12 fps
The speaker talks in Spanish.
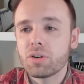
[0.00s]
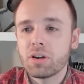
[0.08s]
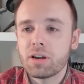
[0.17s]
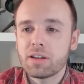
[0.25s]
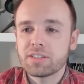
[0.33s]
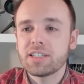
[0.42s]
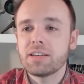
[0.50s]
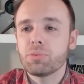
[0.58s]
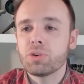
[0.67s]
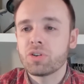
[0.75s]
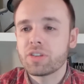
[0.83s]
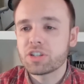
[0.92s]
Eh, sí,
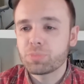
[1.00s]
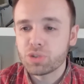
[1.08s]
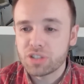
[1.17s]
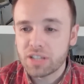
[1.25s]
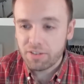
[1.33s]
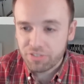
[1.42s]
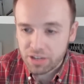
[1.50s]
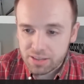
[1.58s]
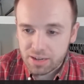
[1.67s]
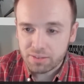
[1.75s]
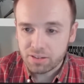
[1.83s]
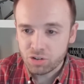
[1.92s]
bueno, después
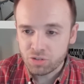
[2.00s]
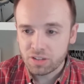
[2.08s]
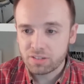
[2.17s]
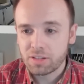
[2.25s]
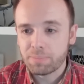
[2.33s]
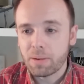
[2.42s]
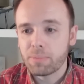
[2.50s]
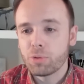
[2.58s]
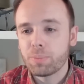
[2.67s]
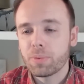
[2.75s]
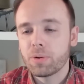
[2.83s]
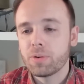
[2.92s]
filtración, dice
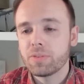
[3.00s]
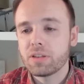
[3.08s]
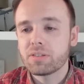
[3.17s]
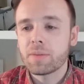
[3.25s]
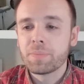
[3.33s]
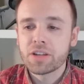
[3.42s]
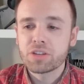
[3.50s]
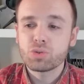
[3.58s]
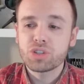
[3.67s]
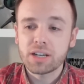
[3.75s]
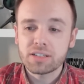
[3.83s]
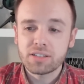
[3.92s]
Pablo, dice:
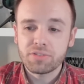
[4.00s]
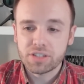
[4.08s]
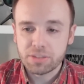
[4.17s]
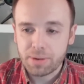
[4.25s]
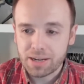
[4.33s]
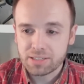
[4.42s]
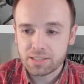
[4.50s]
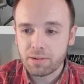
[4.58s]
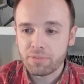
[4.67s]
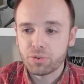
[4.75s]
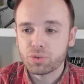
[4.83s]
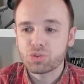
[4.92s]
Escuché que las cifras de bajas
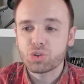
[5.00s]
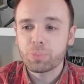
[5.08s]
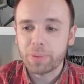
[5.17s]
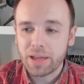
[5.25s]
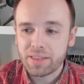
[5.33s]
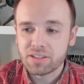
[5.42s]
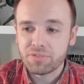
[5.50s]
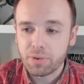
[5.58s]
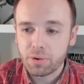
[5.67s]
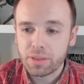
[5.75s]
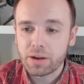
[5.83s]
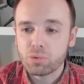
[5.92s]
estaban fotosopeadas en
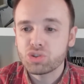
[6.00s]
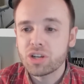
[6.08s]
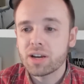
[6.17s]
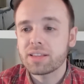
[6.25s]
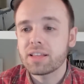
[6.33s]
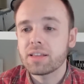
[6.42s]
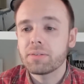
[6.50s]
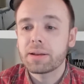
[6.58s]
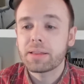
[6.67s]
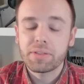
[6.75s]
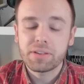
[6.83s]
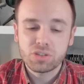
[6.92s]
favor de Rusia. que tiene de
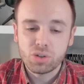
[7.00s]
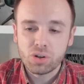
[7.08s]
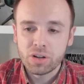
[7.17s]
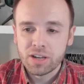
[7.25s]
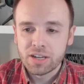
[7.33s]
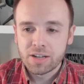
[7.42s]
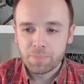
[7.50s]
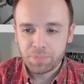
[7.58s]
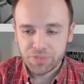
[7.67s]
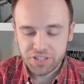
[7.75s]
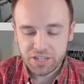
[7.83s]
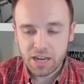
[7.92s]
verdad esto?
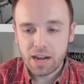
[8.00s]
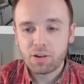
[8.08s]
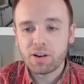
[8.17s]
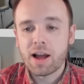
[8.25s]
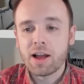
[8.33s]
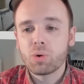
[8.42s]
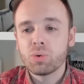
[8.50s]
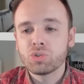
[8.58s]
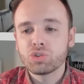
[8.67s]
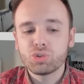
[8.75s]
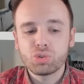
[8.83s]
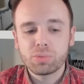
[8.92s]
Sí,
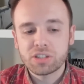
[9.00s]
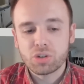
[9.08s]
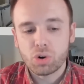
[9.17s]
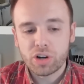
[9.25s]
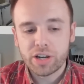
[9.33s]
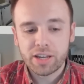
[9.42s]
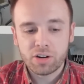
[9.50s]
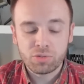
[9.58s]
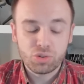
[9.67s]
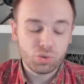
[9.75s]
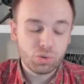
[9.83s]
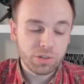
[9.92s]
algunos youtubers
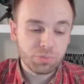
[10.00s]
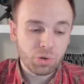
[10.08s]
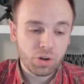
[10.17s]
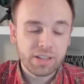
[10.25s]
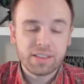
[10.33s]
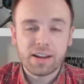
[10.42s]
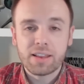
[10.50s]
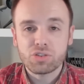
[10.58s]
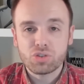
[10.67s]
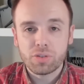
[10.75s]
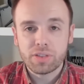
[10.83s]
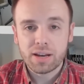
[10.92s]
cogieron, youtubers, bueno, gente de
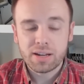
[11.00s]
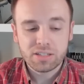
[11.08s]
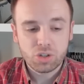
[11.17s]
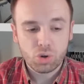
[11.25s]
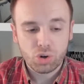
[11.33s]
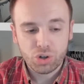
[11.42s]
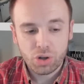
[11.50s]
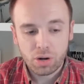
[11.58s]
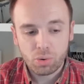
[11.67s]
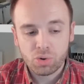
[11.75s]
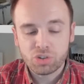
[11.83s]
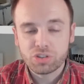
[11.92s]
redes sociales cogió
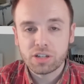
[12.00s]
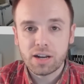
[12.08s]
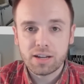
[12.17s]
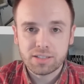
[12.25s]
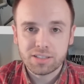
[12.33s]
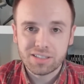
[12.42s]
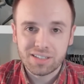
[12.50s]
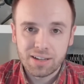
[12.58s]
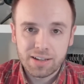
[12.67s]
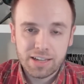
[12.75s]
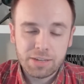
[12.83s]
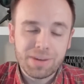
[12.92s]
algunas de las
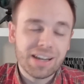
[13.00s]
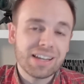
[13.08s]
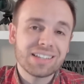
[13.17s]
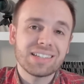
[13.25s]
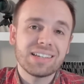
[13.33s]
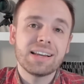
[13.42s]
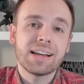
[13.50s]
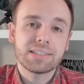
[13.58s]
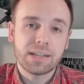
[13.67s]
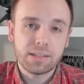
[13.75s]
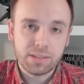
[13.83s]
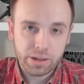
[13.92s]
imágenes y
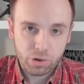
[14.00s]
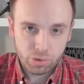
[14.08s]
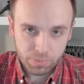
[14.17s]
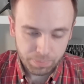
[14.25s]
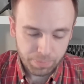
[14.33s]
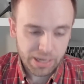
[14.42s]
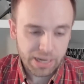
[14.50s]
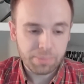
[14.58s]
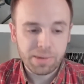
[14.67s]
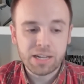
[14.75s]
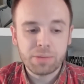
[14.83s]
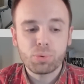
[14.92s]
las alteró para
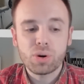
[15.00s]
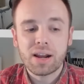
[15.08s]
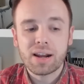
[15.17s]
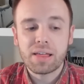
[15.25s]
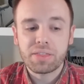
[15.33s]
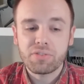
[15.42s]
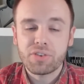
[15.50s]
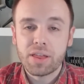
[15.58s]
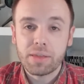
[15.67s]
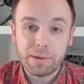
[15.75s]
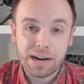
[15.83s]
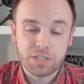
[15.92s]
manipular la cifra
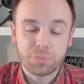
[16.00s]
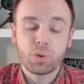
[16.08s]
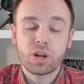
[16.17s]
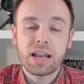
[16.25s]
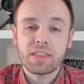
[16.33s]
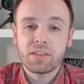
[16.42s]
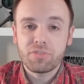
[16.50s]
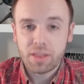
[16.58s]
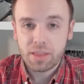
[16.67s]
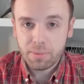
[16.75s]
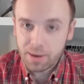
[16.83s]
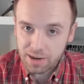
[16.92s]
de bajas, porque la
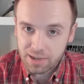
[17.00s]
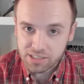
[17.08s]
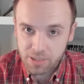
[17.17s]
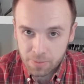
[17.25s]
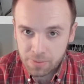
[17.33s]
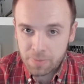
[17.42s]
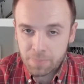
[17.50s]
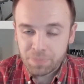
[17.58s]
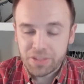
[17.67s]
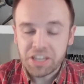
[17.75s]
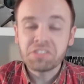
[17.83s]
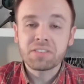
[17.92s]
cifra de bajas
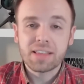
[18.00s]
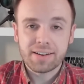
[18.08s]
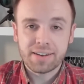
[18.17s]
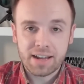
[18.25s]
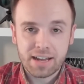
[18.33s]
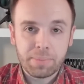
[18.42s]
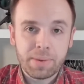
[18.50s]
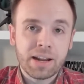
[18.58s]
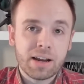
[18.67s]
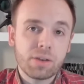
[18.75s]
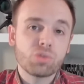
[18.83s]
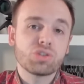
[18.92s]
interna que
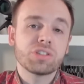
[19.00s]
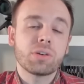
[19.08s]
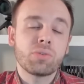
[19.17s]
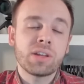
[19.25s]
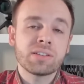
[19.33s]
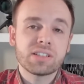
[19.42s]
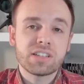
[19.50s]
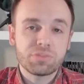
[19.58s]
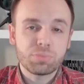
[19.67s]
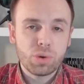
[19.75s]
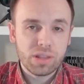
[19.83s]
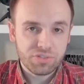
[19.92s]
manejan los estadounidenses
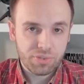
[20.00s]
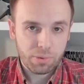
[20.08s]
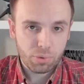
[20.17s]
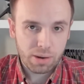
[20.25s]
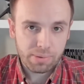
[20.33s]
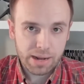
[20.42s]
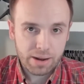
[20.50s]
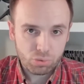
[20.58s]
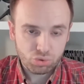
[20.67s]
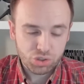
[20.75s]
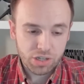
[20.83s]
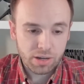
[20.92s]
es muy desfavorable a
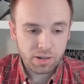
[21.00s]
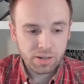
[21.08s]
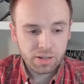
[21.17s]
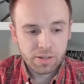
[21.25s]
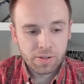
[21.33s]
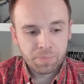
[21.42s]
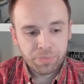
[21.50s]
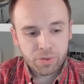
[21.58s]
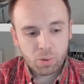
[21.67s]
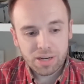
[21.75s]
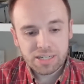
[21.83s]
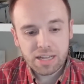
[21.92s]
Rusia.
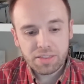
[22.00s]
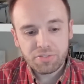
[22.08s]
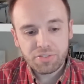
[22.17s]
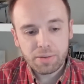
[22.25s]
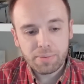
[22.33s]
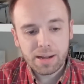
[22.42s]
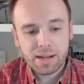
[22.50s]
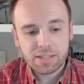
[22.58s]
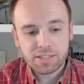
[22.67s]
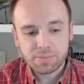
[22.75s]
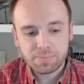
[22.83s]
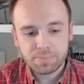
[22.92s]
¿Cuál es la cifra de bajas?